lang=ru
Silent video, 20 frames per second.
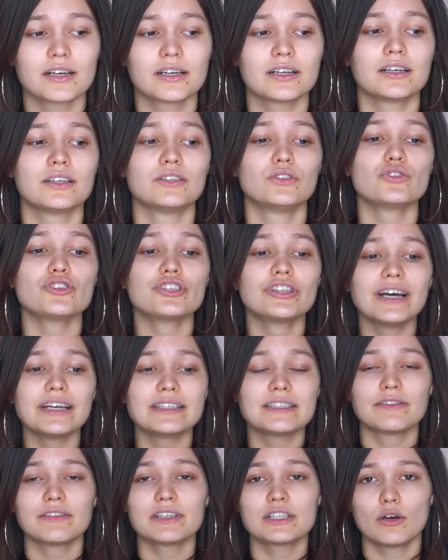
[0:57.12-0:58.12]
а,
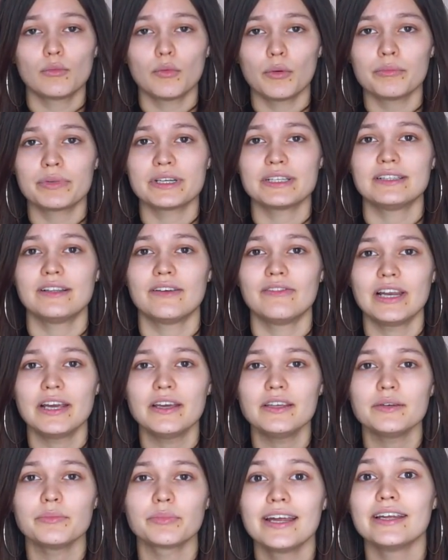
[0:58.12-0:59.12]
нуждается в особом
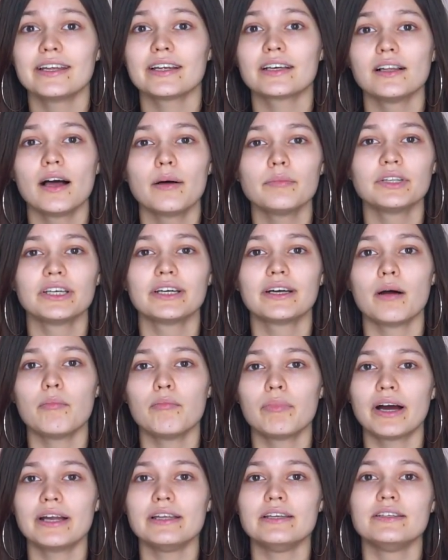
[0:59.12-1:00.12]
представлении, и рекламные
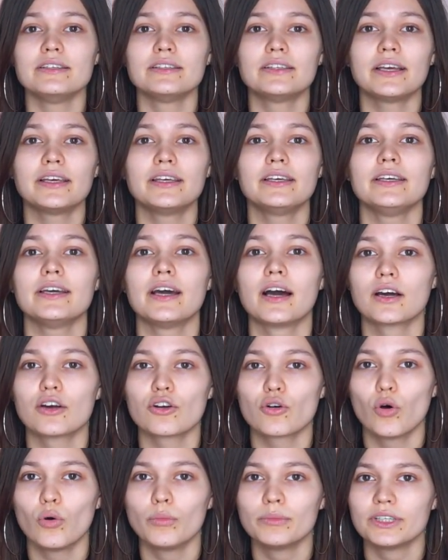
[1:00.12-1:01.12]
кампании не такие
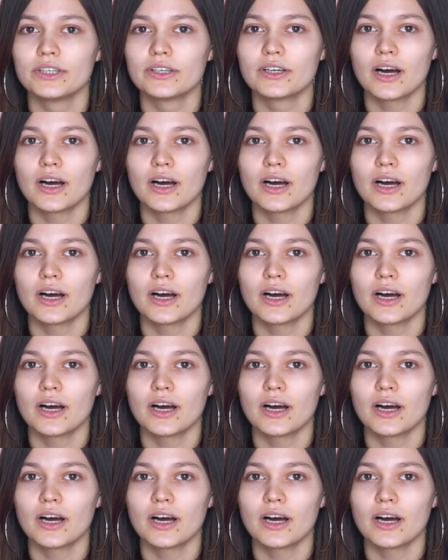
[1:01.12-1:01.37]
огромные,